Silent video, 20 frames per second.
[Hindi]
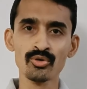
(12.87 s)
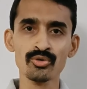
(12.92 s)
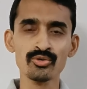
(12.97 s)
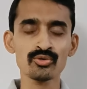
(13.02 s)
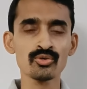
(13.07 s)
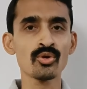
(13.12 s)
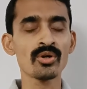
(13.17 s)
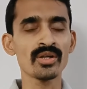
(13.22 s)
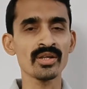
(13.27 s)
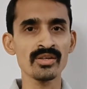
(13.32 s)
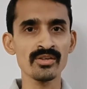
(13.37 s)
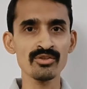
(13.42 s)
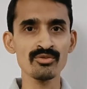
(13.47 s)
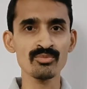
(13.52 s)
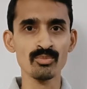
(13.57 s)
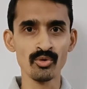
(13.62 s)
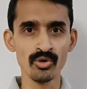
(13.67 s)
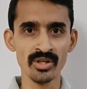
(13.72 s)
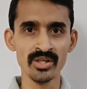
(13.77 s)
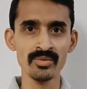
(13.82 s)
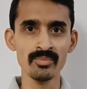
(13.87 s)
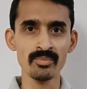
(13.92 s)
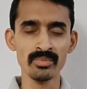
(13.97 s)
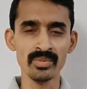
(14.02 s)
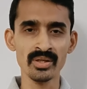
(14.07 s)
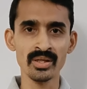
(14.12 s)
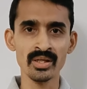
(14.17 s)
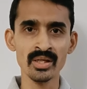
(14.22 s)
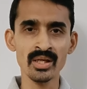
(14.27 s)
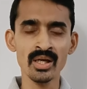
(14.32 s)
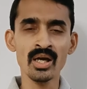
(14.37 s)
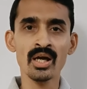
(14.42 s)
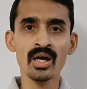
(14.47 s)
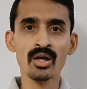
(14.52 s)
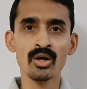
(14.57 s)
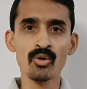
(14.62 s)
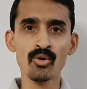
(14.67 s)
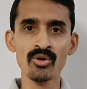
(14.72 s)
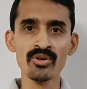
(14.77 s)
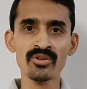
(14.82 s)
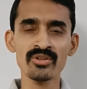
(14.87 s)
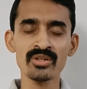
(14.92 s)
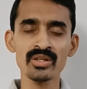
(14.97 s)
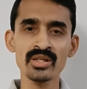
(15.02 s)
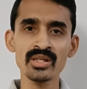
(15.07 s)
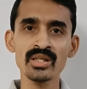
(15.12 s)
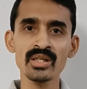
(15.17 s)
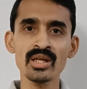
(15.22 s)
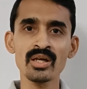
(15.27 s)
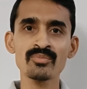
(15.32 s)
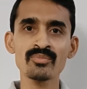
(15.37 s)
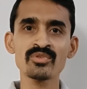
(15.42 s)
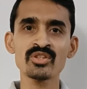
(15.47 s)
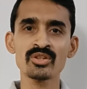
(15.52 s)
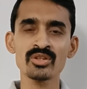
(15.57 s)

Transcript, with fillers: दोस्तों इस मुहिम में गोल्ड सिटी के हम